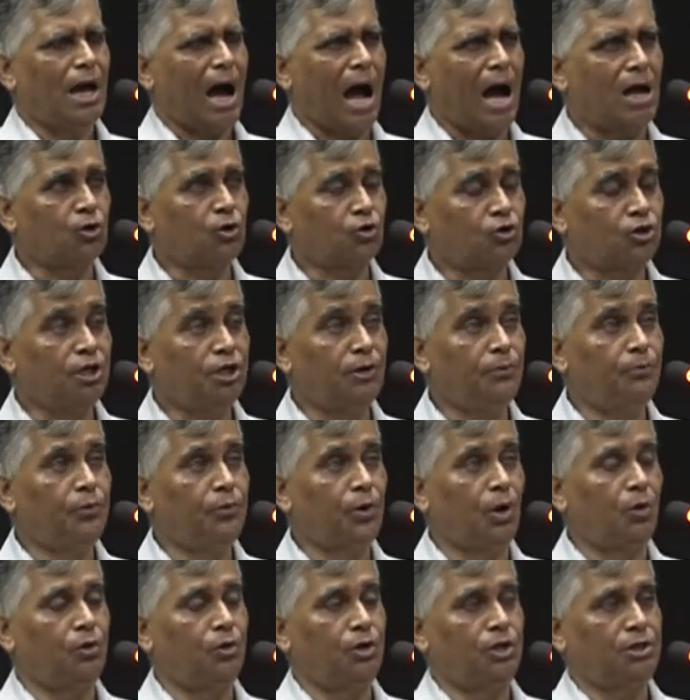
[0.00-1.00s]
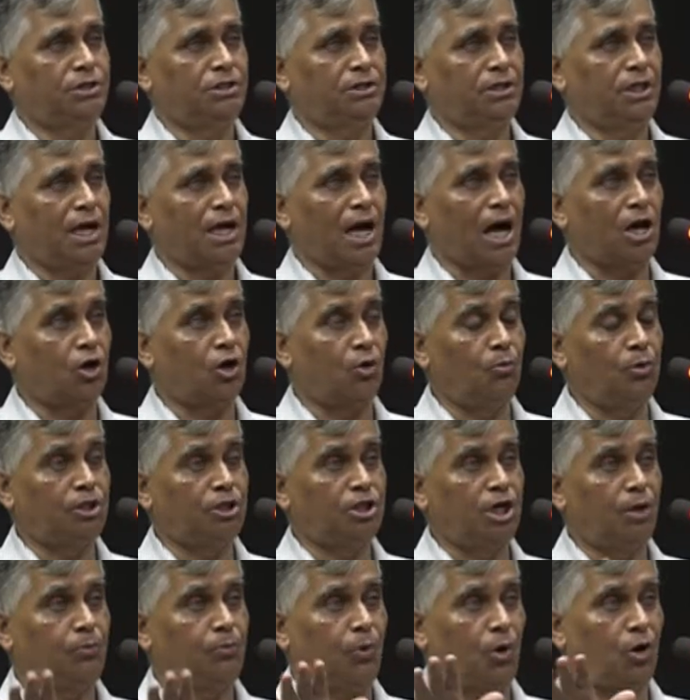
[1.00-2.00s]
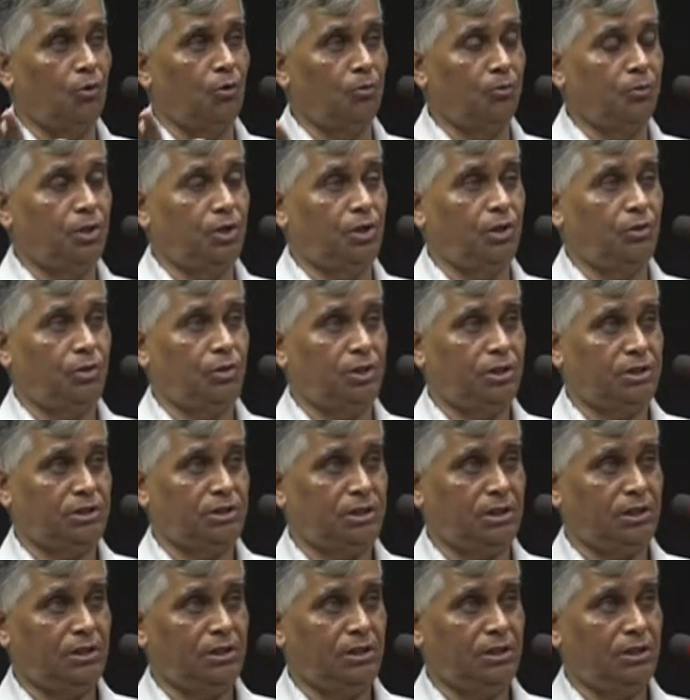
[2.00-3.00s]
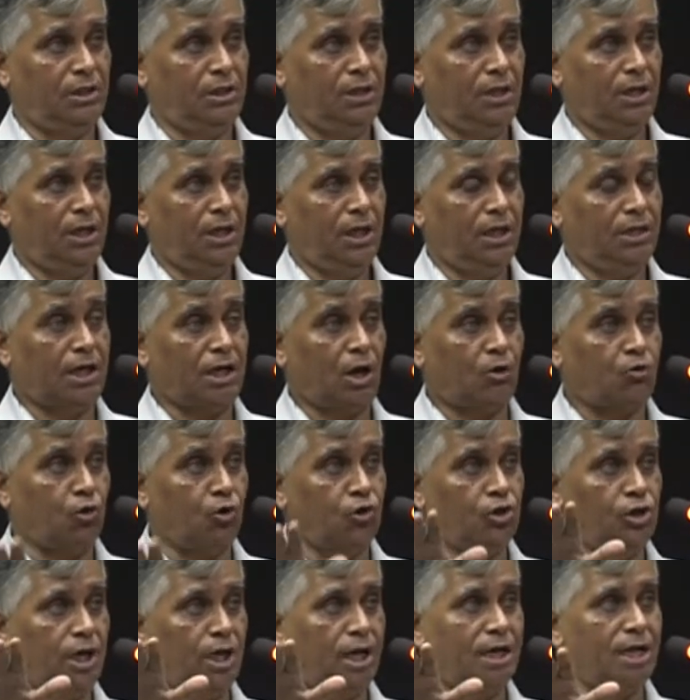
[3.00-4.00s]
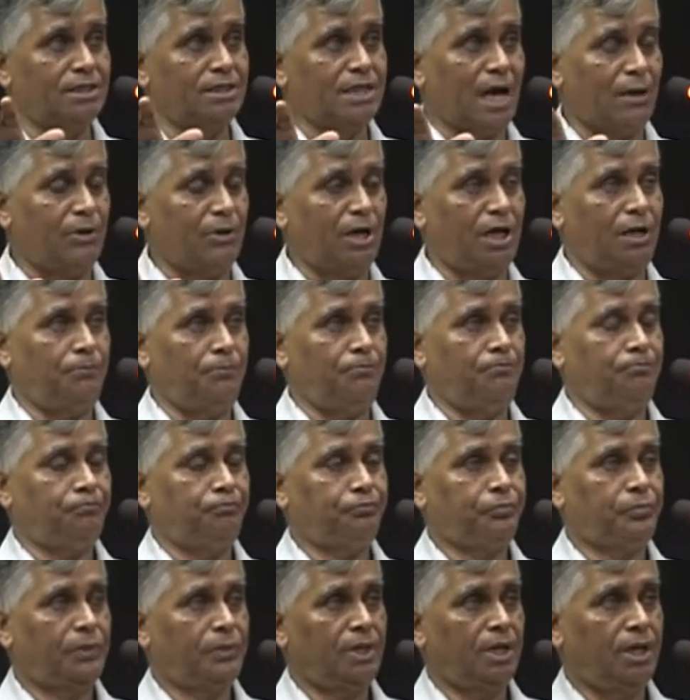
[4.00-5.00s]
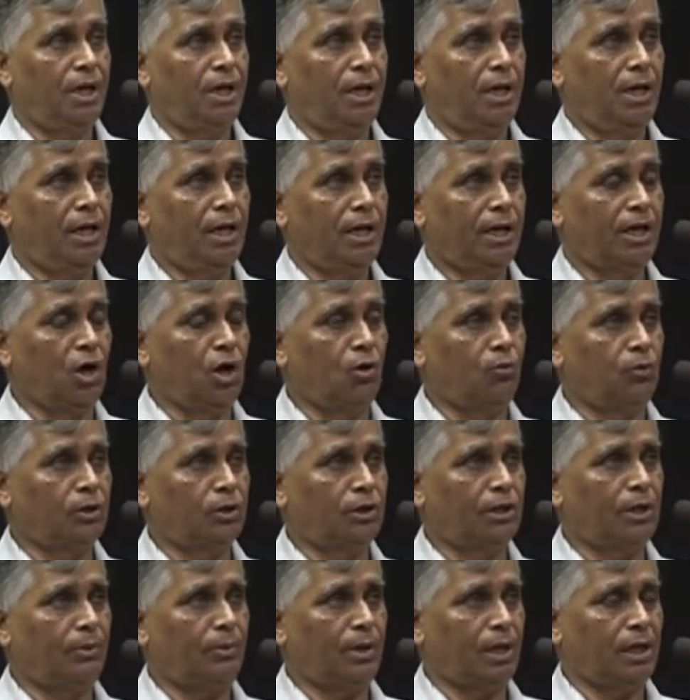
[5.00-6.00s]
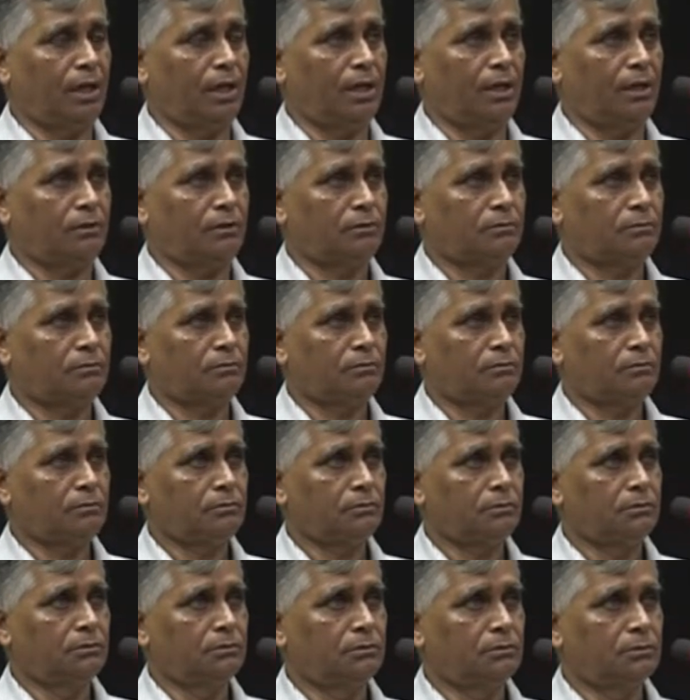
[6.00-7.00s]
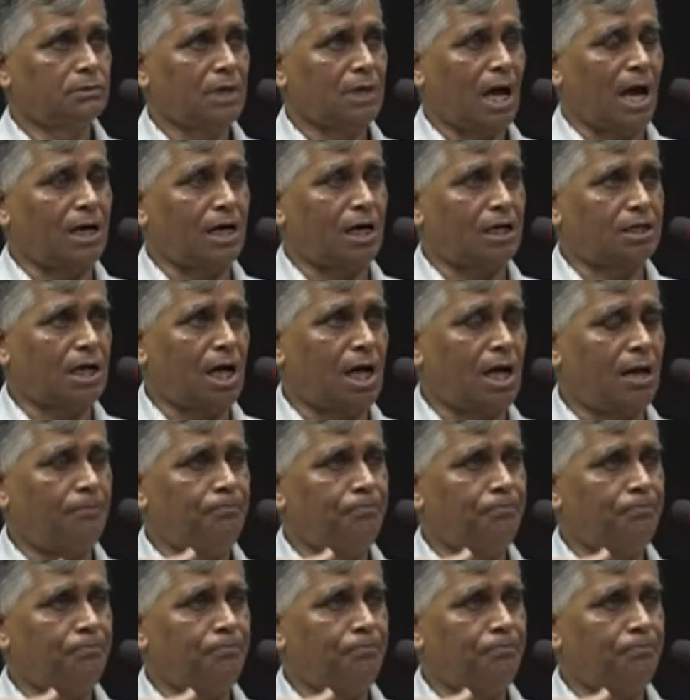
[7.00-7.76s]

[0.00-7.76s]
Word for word: আরো তীব্র হয়েছে আরো বেশি প্রলম্বিত হয়েছে এটা কোন দিকে যাবে কেউ বলতে পারে না আর এটা